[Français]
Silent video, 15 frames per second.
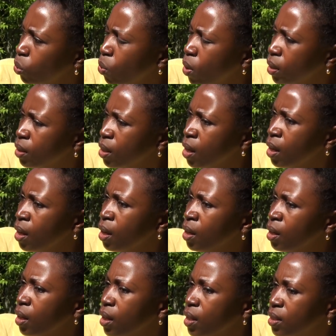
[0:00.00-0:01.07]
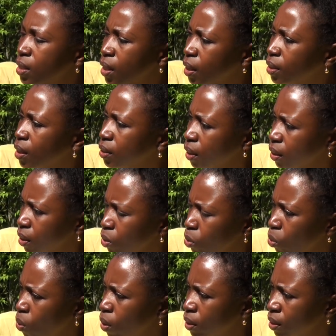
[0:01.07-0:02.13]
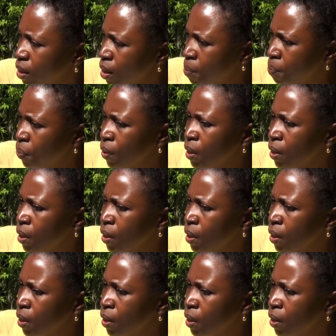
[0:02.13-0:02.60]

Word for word: Rwanda, Essayer d'attaquer le Rwanda,